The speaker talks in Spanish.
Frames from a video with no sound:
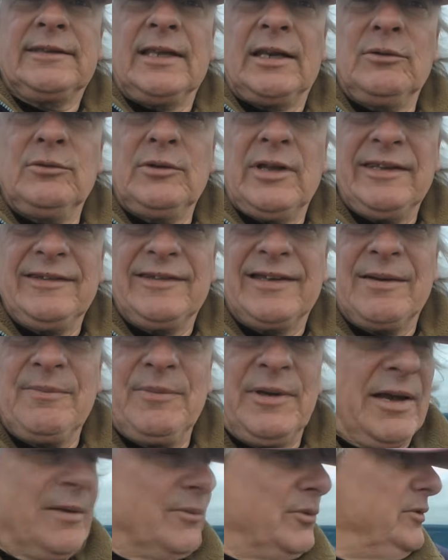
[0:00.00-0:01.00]
alguna laguna dice que
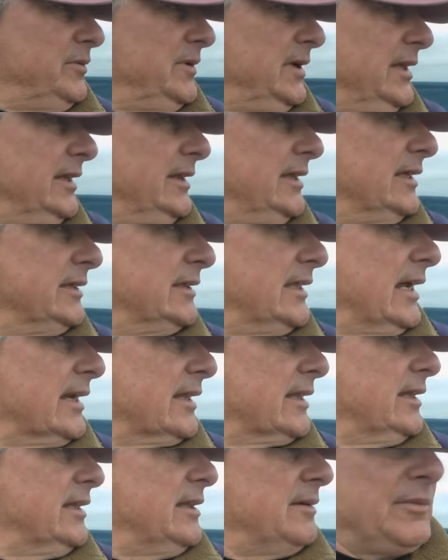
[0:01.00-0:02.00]
pica muy bien de
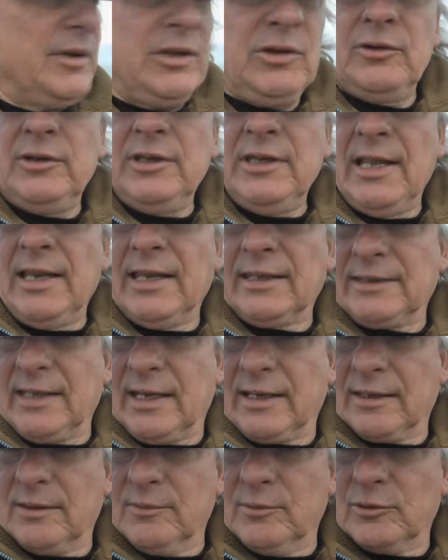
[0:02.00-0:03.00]
tarde, de mediodía a la
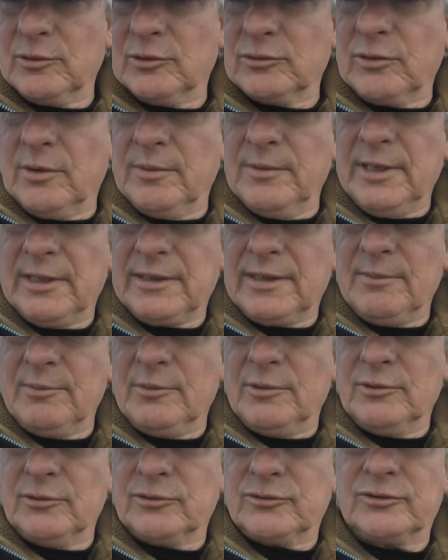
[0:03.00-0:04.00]
tarde. Bueno, todavía
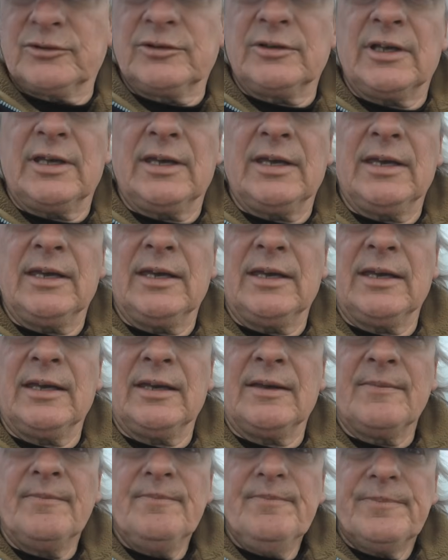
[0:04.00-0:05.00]
estamos,
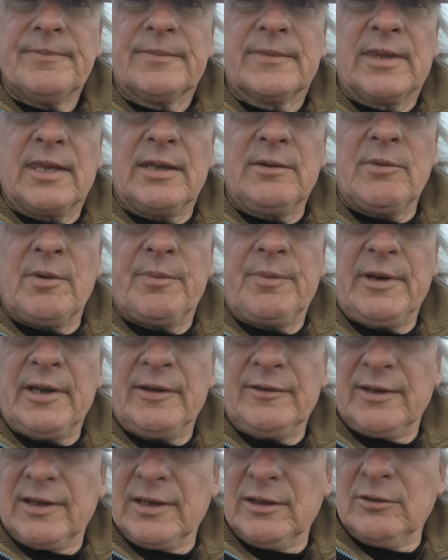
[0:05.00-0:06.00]
eh, tenemos
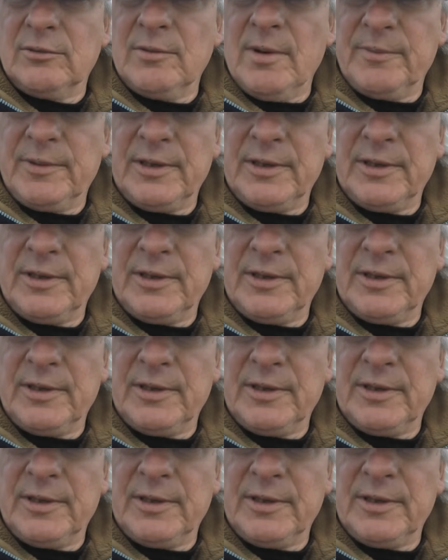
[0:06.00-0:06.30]
esperanza que nos va a